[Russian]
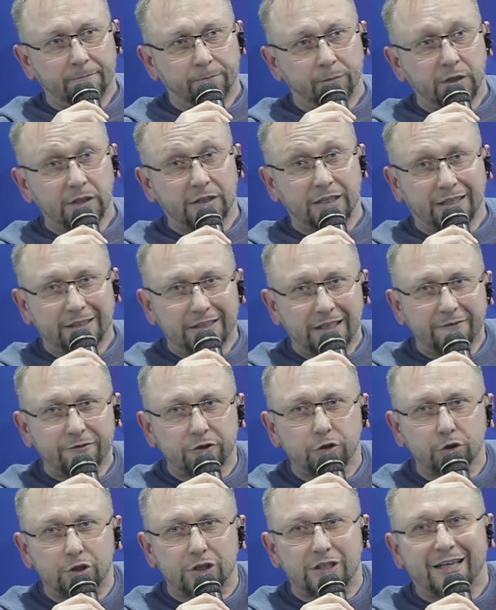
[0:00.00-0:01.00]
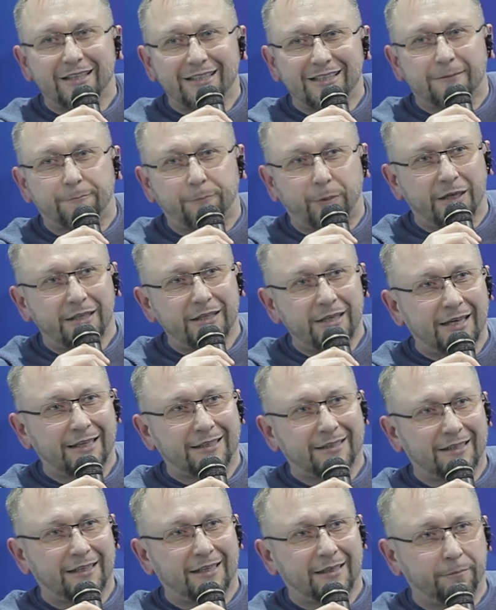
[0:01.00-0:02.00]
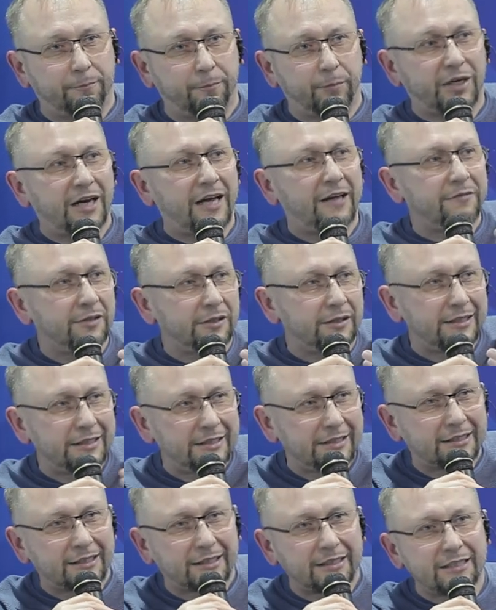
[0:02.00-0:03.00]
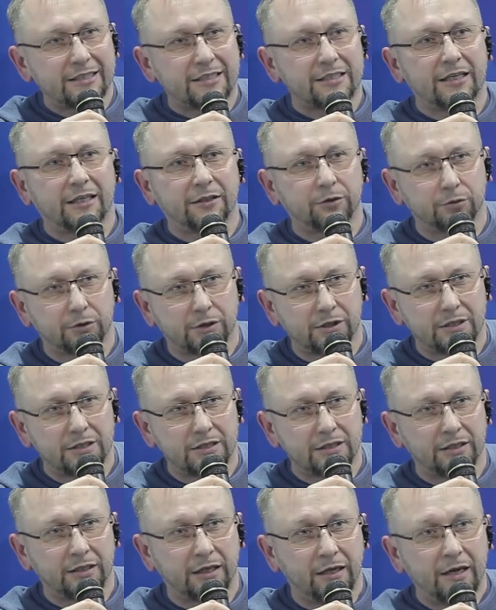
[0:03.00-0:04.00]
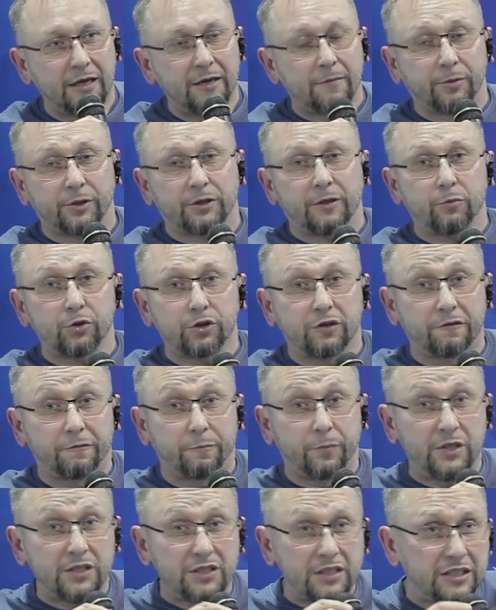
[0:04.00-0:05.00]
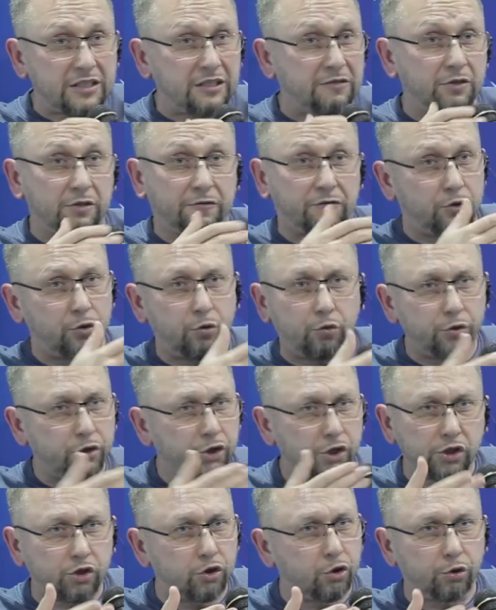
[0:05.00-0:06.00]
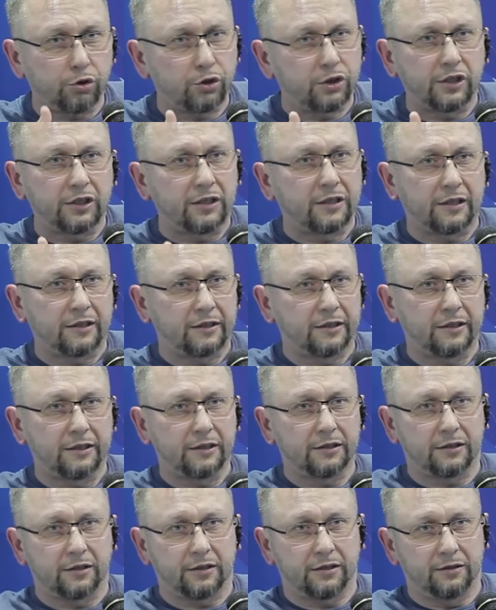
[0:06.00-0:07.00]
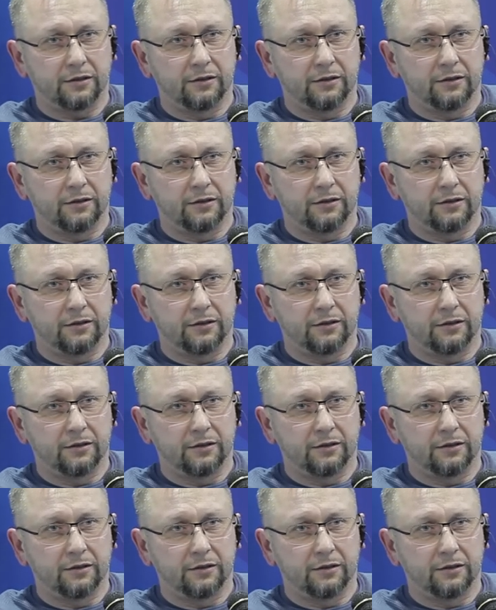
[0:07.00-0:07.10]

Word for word: И тогда все станет понятно. Правила игры станут ясны. Потому что в бизнесе ведь все очень четко и конкретно.